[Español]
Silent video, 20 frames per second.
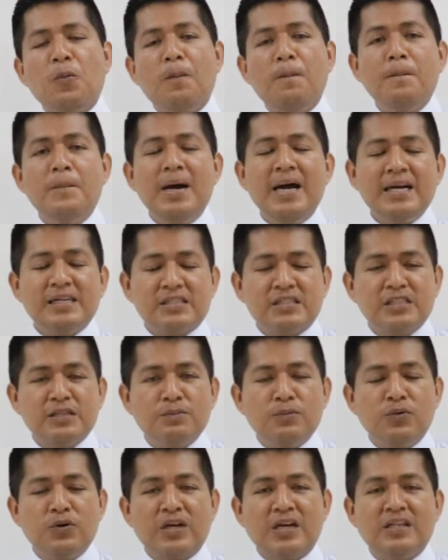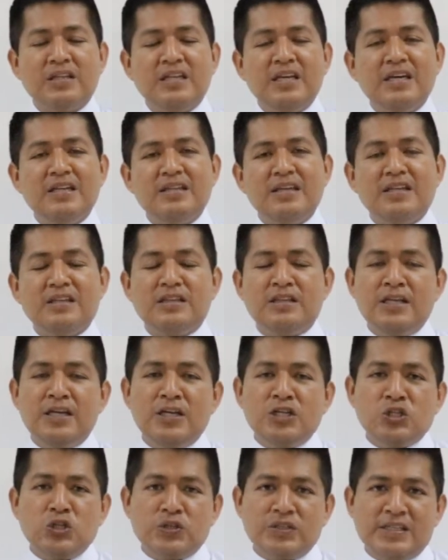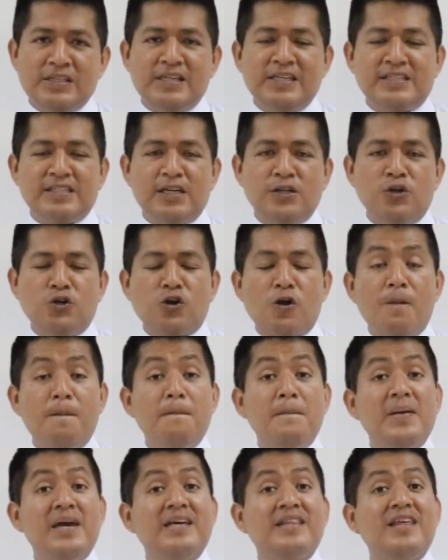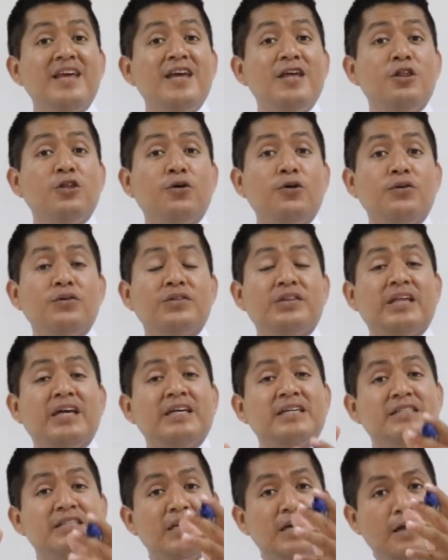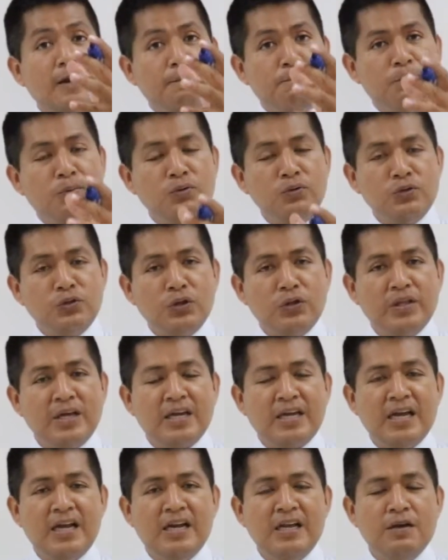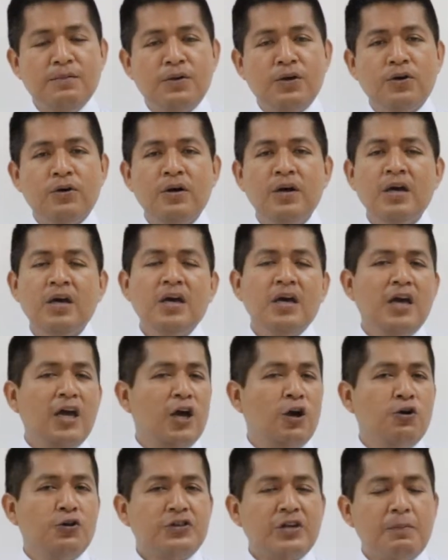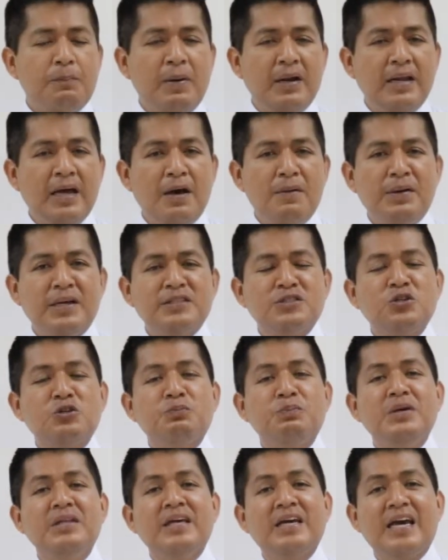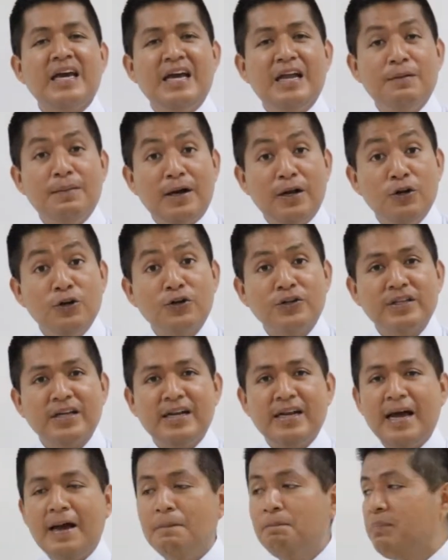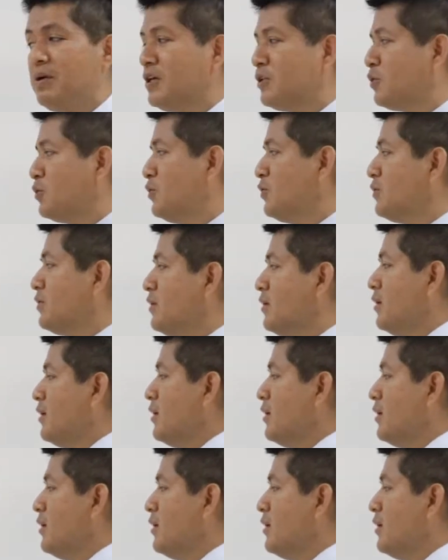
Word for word: máximo que tiene dicho deslizador medido desde el punto de equilibrio. En otras palabras, nos piden el valor de la amplitud,